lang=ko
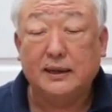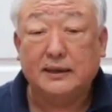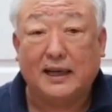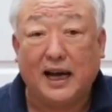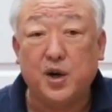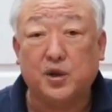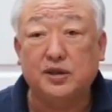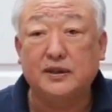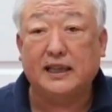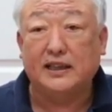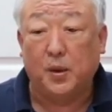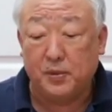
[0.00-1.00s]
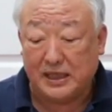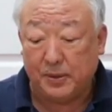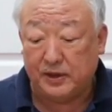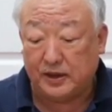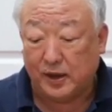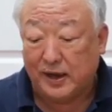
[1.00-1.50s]
카이로스인데 너무
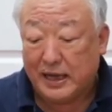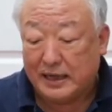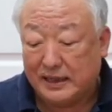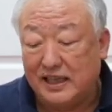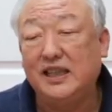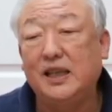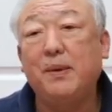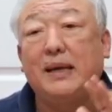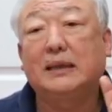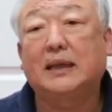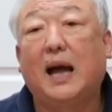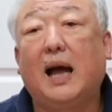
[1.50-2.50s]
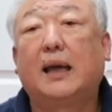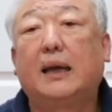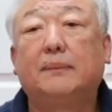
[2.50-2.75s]
재밌어요. 리디밍 타임.